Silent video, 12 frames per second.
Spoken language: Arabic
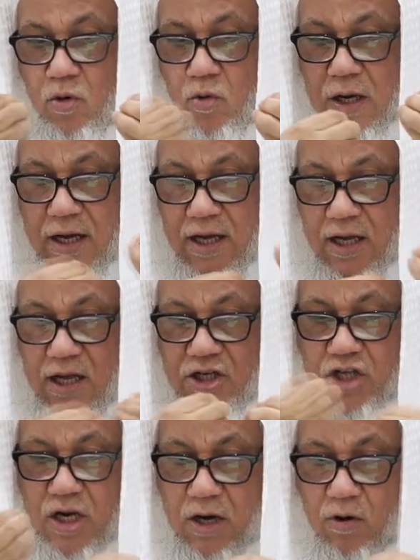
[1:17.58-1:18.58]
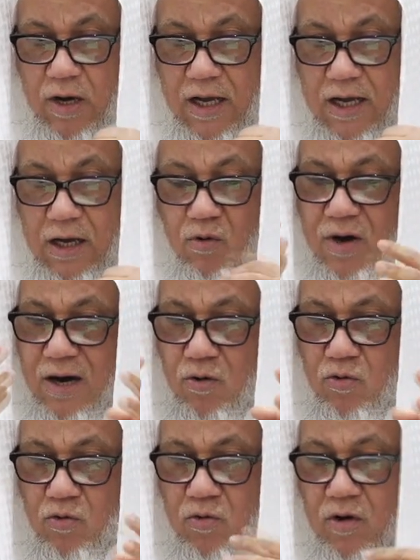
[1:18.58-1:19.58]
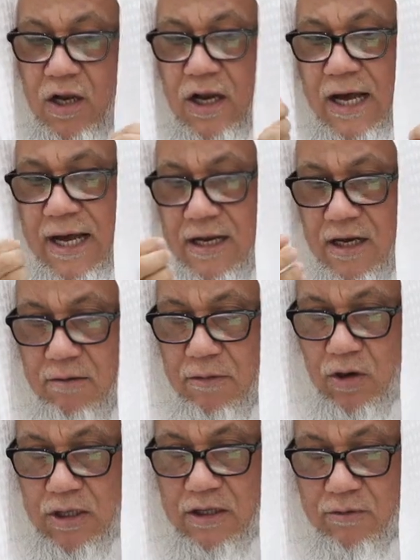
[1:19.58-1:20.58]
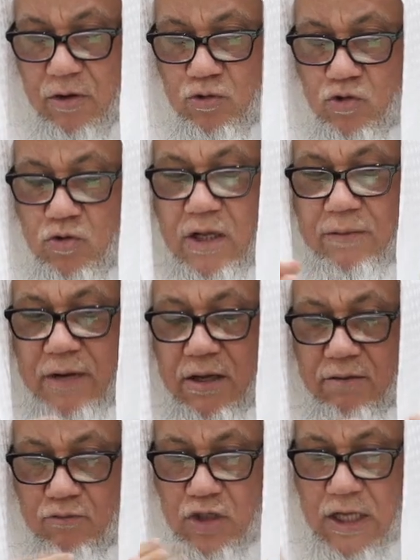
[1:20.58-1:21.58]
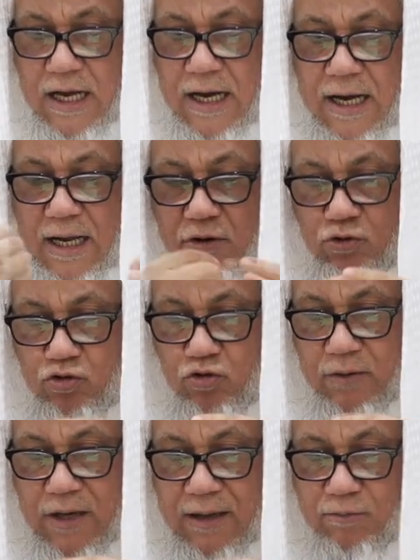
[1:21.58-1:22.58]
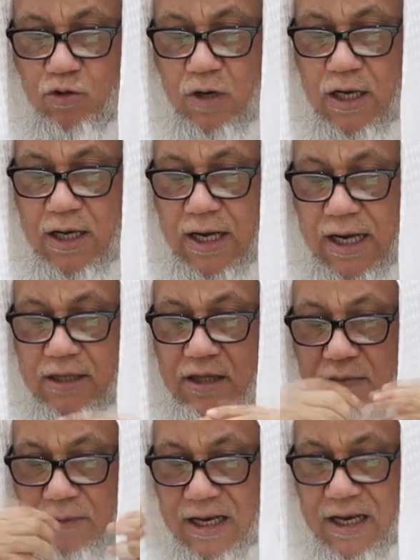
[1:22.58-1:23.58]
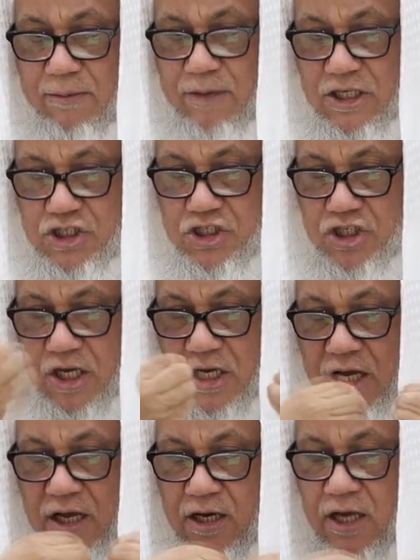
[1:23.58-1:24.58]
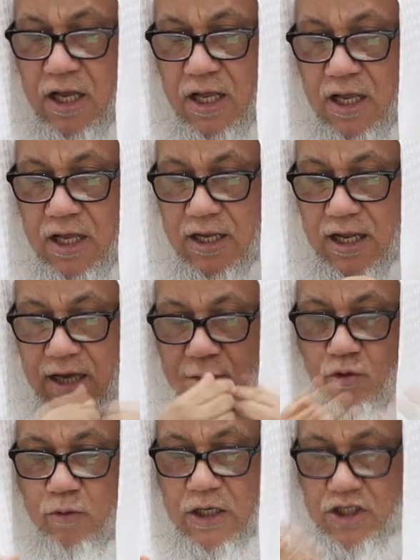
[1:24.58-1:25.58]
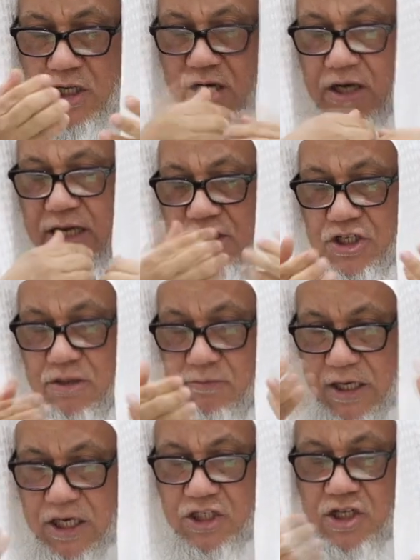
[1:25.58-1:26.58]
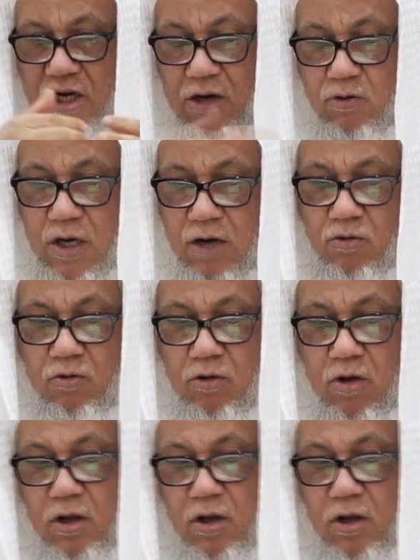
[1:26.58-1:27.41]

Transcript: ويشرحها له أو الآن المواد موجودة متاحة على اليوتيوب الحمد لله حتى من لم يجد شيخا يعني مباشرا يجد من يشرح له